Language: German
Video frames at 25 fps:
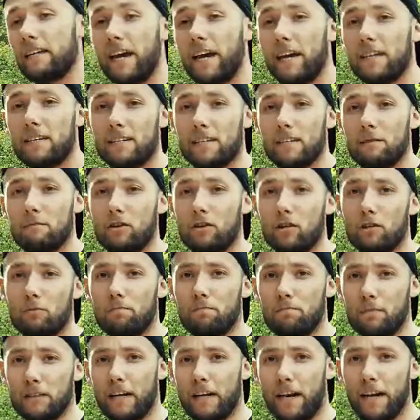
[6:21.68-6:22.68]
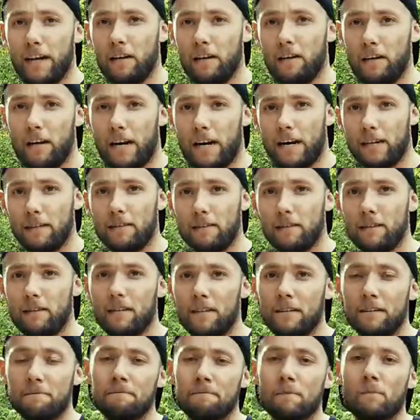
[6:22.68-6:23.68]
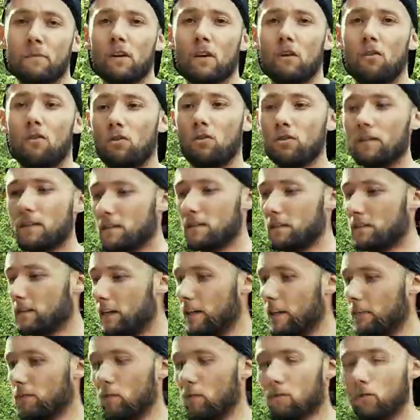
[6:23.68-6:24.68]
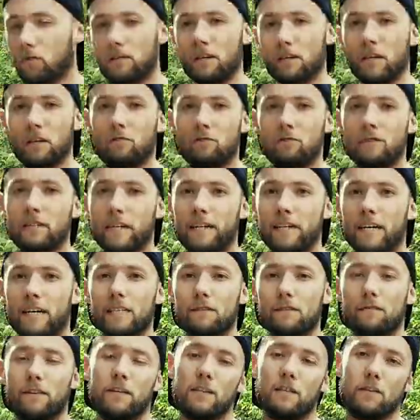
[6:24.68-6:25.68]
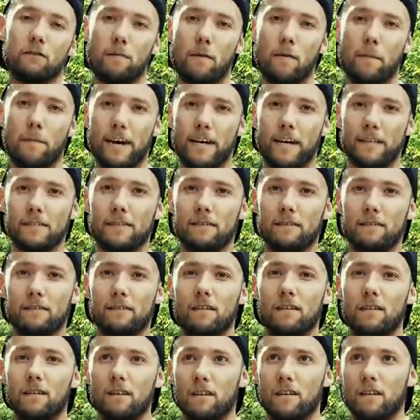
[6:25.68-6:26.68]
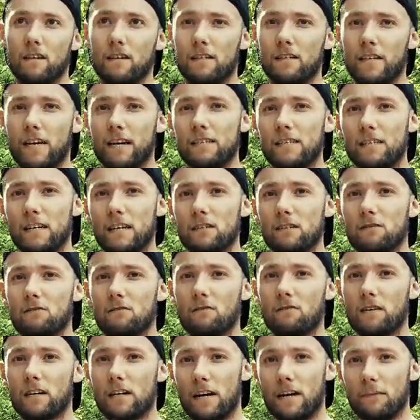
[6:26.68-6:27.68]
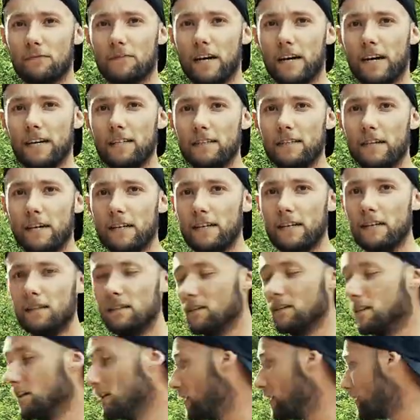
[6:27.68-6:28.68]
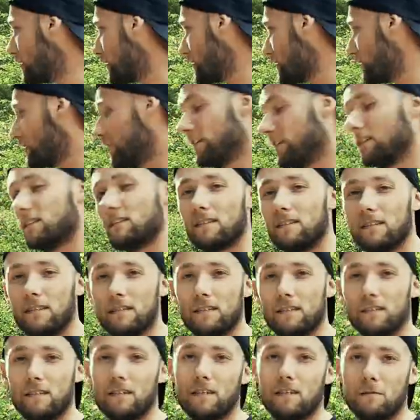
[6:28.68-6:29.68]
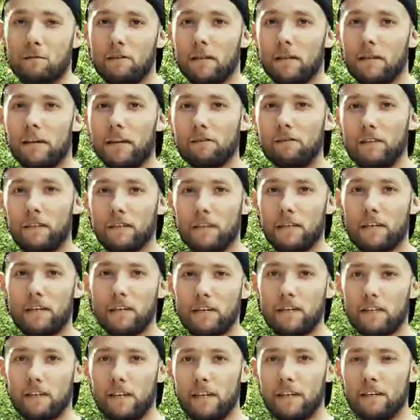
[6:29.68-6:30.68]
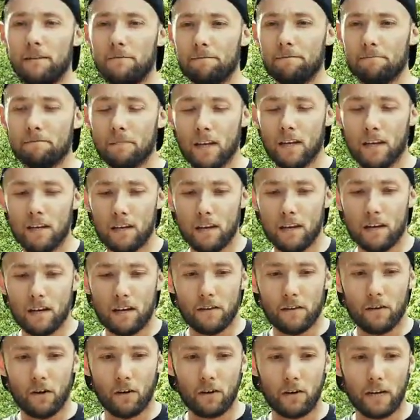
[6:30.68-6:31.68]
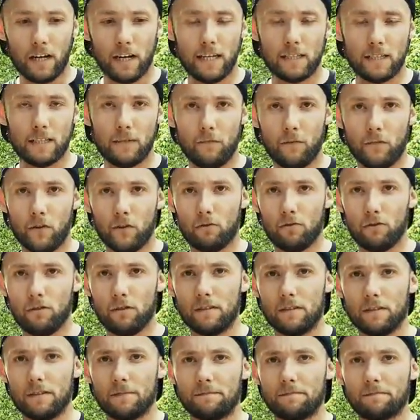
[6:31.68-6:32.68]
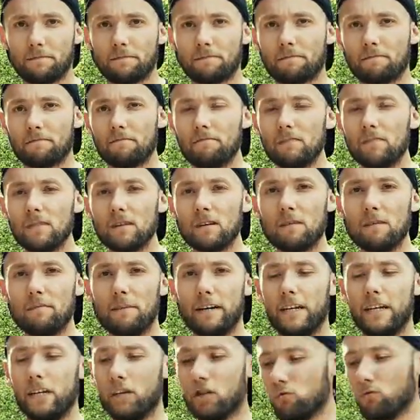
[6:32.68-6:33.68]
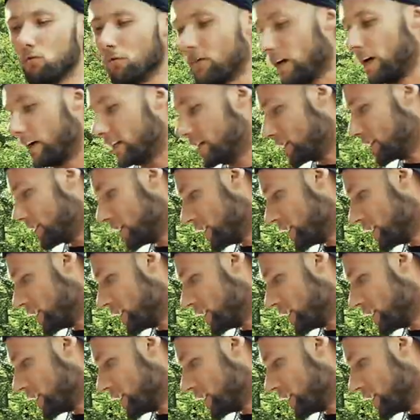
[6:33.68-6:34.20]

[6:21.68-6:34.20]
direkt ziemlich steil an und es ist halt vom Untergrund kein Asphalt, so wie beim ersten. Das heißt also Kraft einteilen, das Ding zieht sich ziemlich lang, werdet ihr gleich sehen. Noch ein kleiner Tipp von uns, bei der Schuhwahl, ihr